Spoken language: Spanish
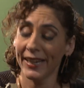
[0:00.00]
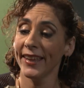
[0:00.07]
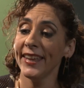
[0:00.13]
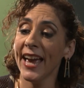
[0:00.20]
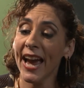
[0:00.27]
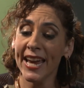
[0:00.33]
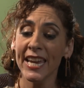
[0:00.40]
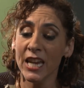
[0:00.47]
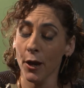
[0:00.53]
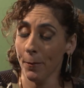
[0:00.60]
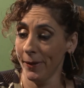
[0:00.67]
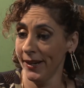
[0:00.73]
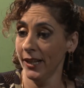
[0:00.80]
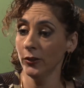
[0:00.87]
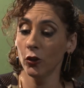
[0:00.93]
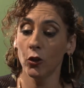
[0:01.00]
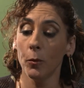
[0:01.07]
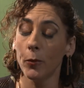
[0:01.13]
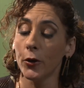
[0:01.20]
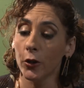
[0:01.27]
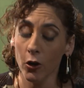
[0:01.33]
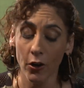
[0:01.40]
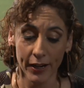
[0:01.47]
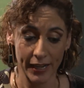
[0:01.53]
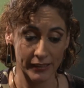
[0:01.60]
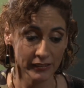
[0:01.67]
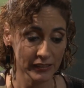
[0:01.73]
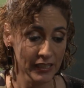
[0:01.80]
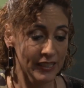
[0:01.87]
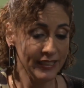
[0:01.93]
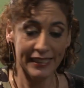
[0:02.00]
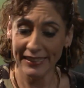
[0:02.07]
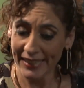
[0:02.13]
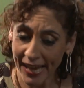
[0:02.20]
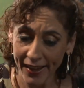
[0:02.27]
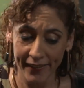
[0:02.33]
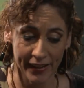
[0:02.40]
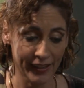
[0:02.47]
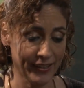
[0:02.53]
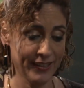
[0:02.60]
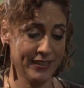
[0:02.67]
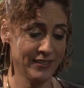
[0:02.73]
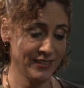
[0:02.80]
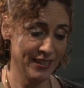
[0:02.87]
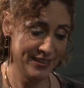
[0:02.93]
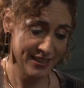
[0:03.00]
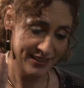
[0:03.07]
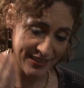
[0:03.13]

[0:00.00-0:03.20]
quedé ahí esperándolo por horas y nada. Regresé al día